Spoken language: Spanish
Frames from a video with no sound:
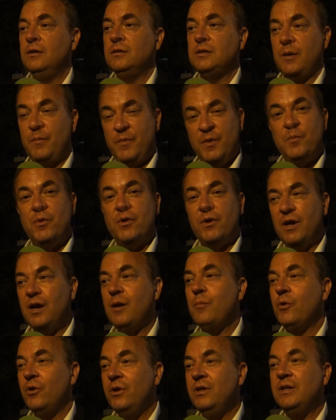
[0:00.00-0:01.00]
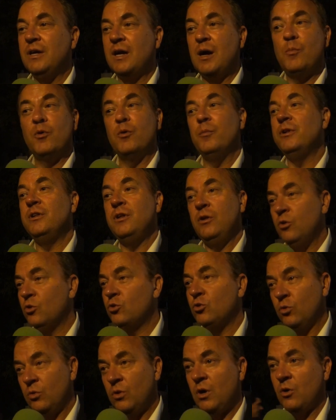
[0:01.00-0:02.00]
también porque la política ha prometido
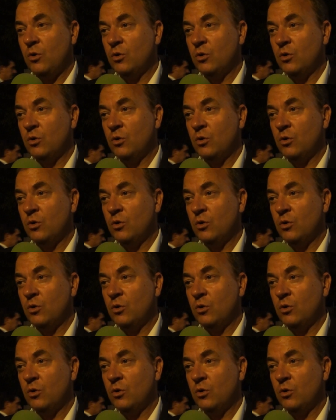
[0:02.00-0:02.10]
todo a